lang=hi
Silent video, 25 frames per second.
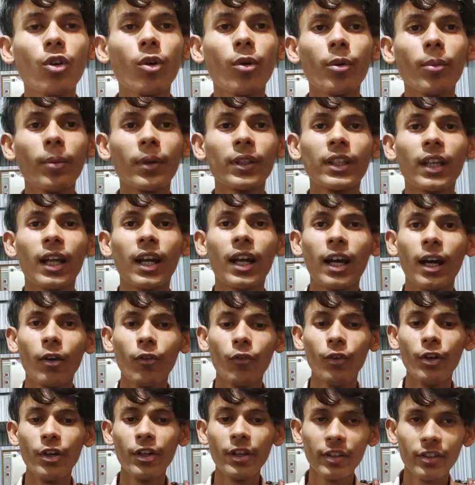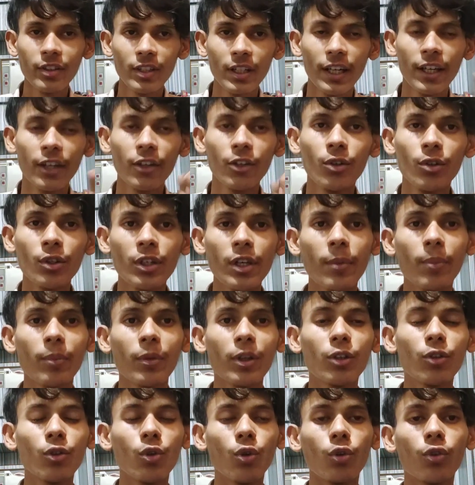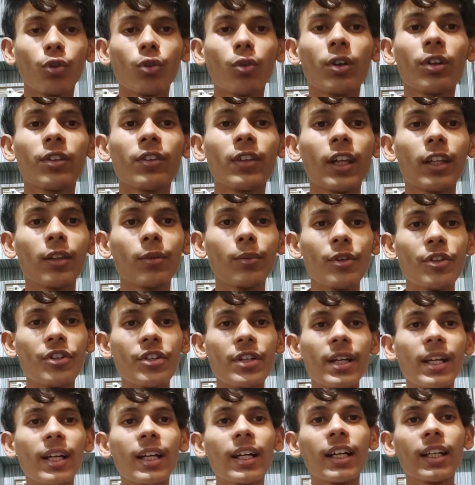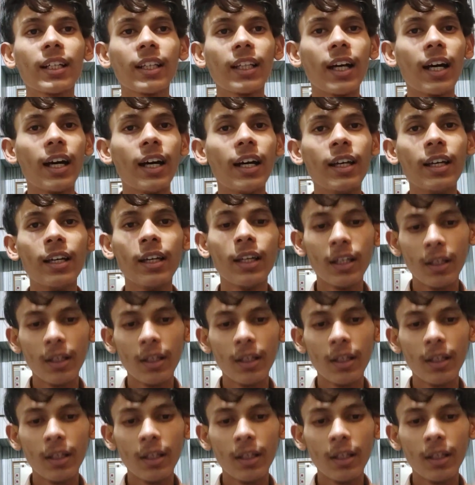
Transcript: कमेंट बताना वीडियो अच्छी लगी होंगी अपने दोस्तों के साथ में शेयर करना